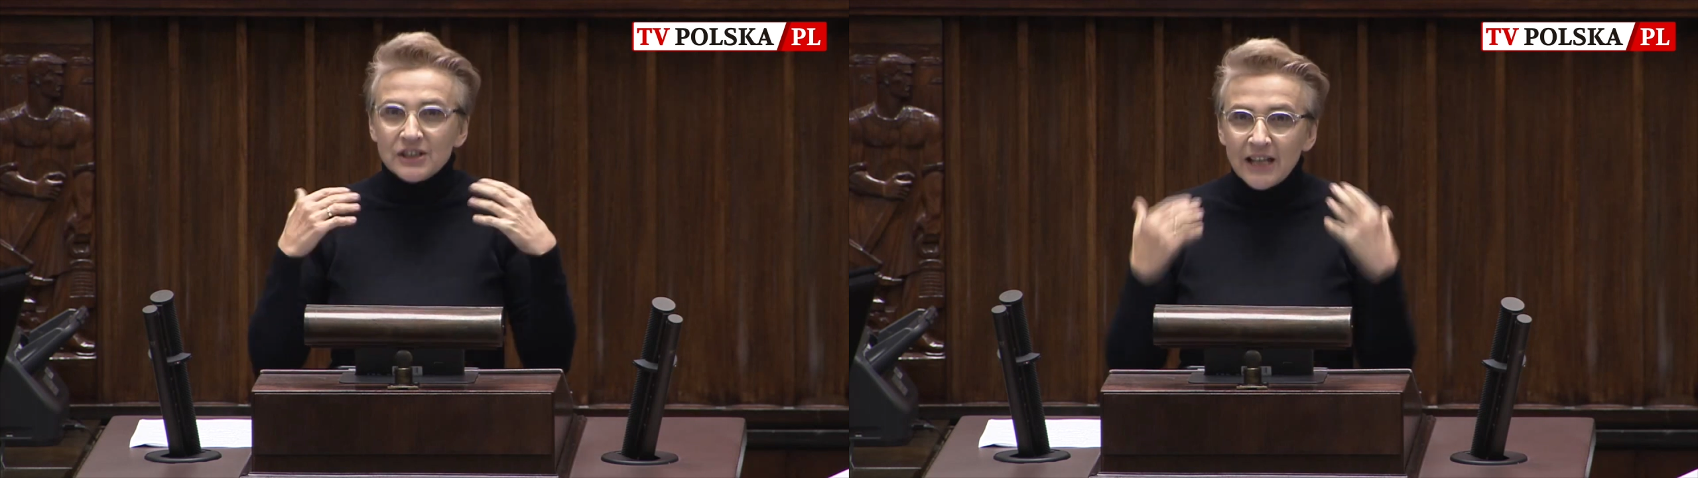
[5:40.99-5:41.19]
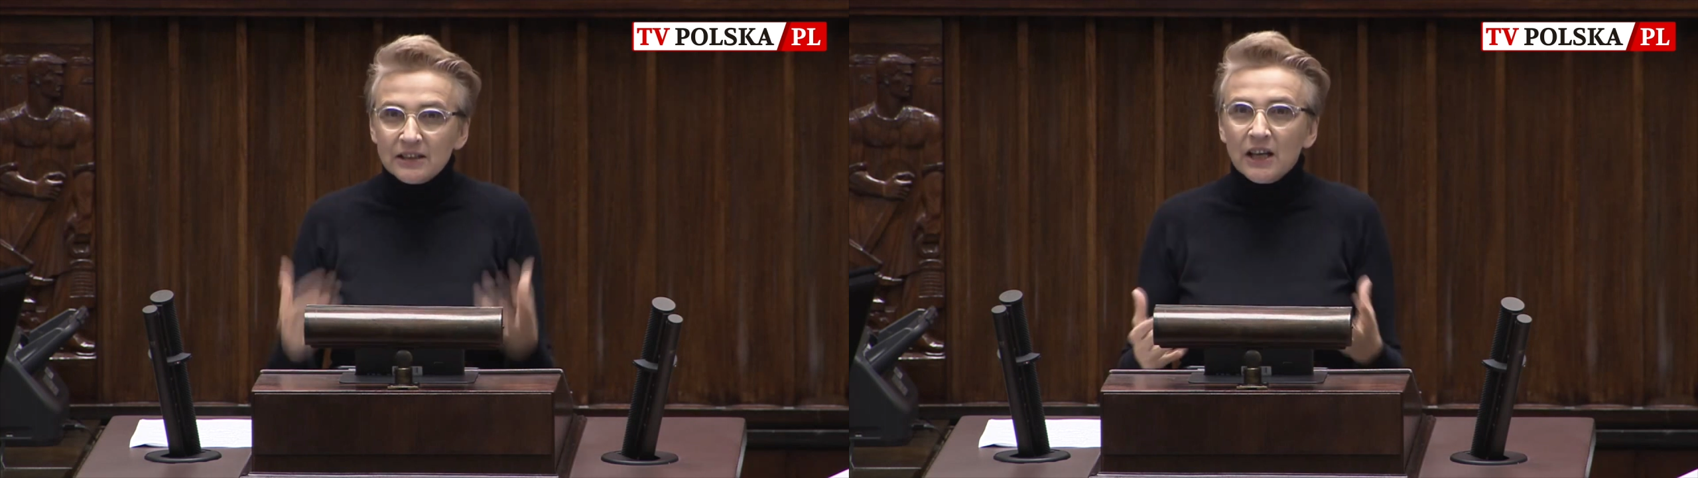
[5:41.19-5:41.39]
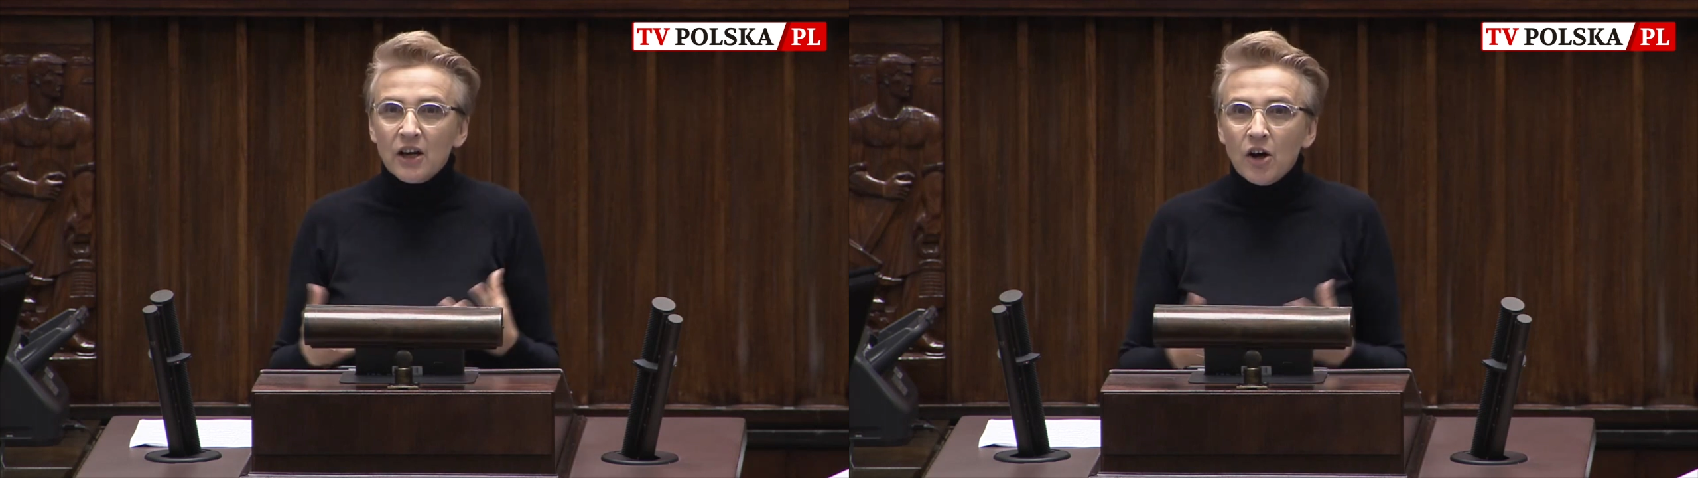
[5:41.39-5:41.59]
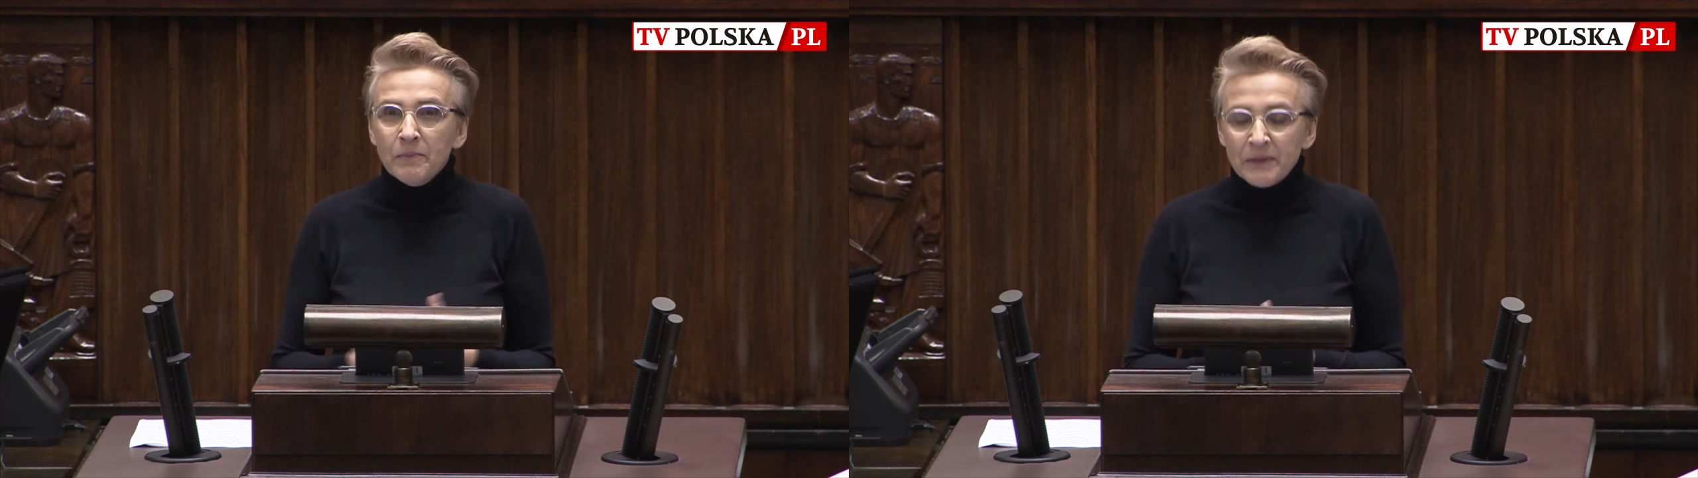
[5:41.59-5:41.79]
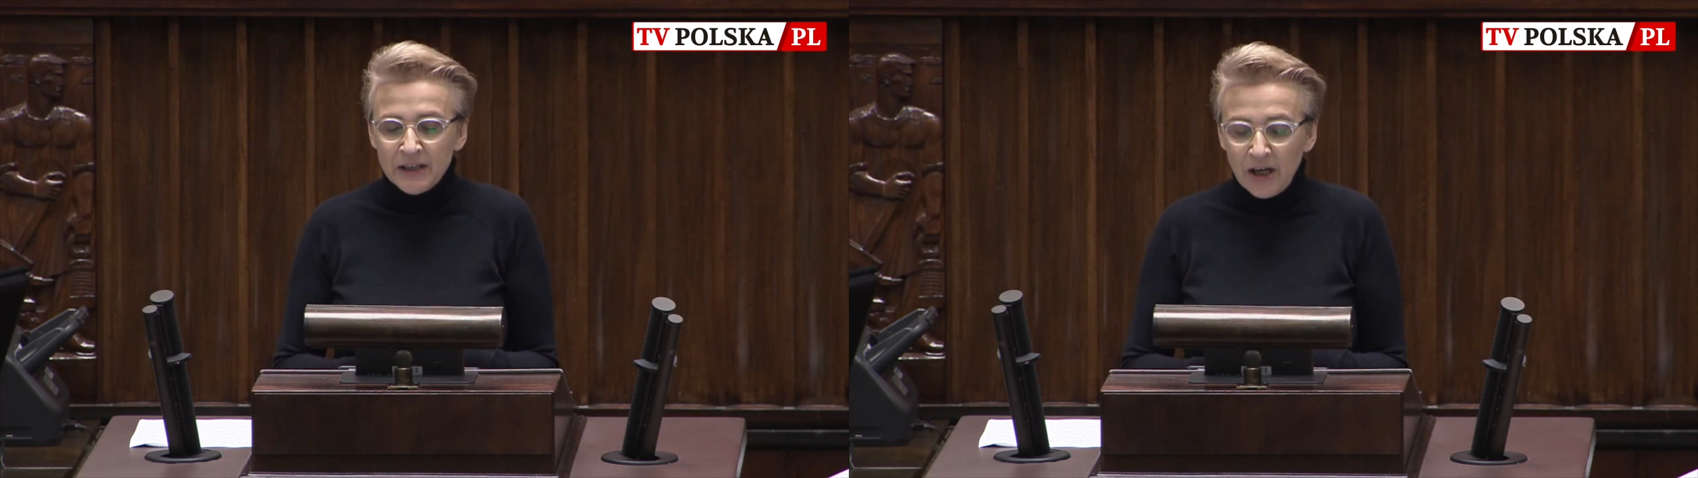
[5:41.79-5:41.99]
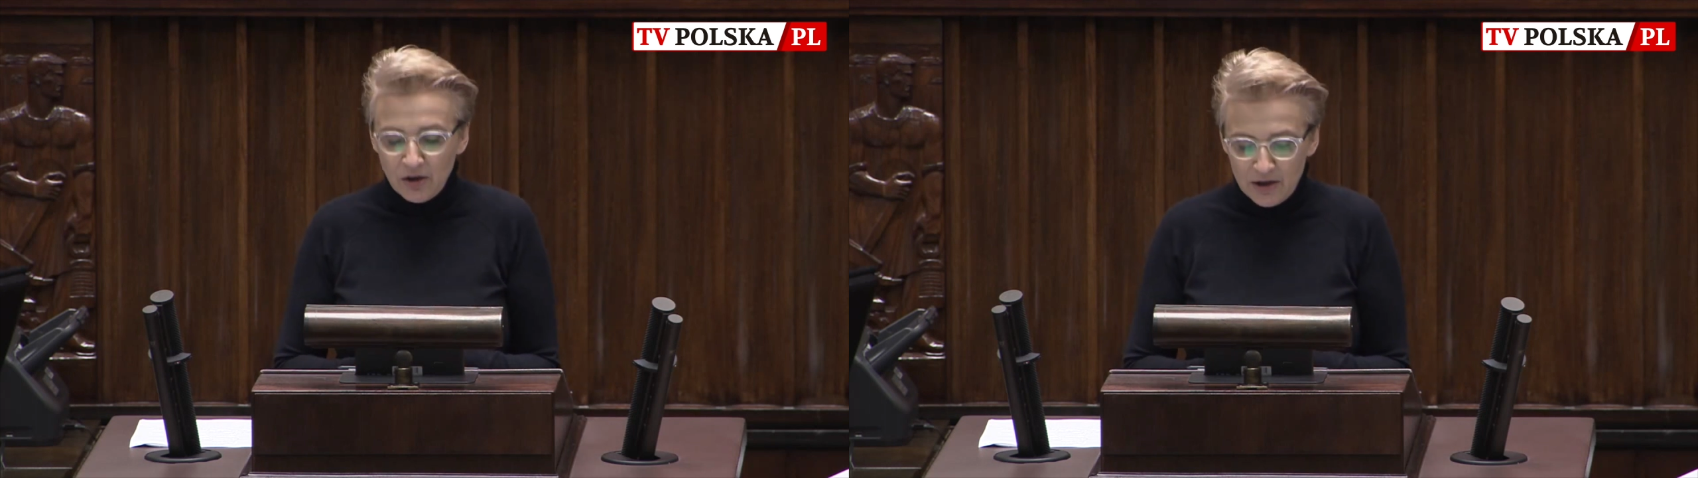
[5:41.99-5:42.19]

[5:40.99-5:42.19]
Dlatego jako